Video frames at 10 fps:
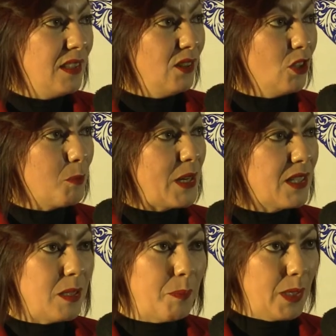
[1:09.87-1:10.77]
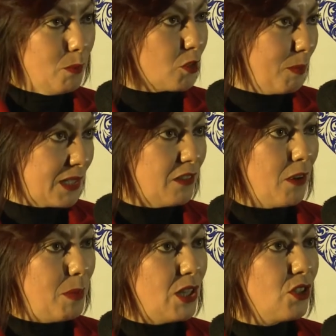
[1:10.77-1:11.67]
nós participamos
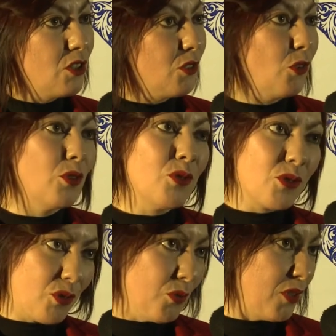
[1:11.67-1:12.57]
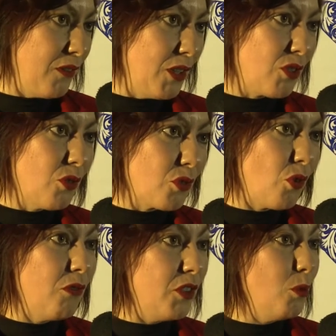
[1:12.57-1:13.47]
massivamente de todos os eventos que nos
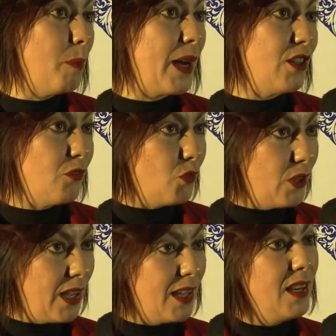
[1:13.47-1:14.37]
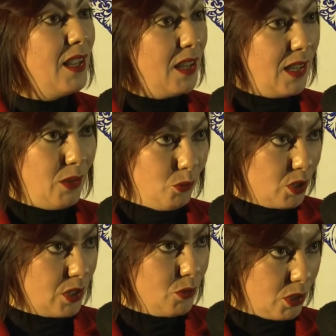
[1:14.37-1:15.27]
convidam para divulgar é, o,
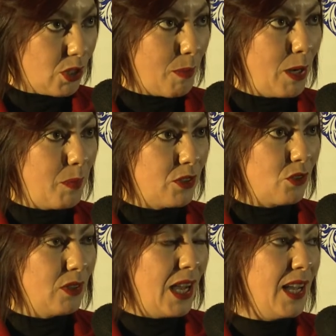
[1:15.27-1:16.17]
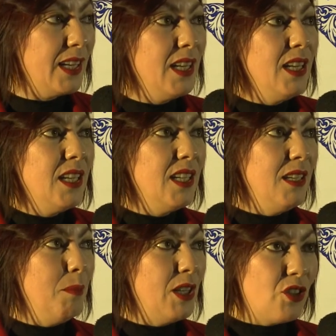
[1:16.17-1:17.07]
o seu trabalho particular
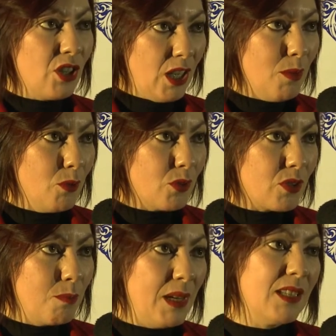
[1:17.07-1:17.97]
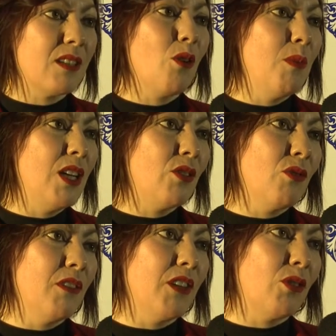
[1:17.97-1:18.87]
e mediamos
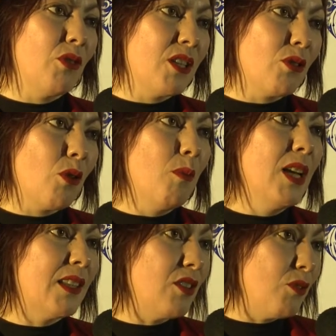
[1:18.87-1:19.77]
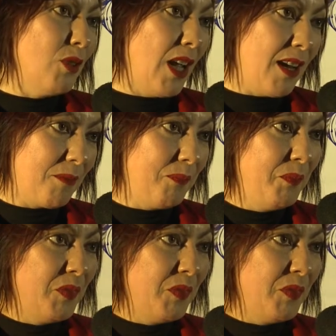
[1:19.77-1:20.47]
mensalmente um evento conhecido como Letra de Mulher,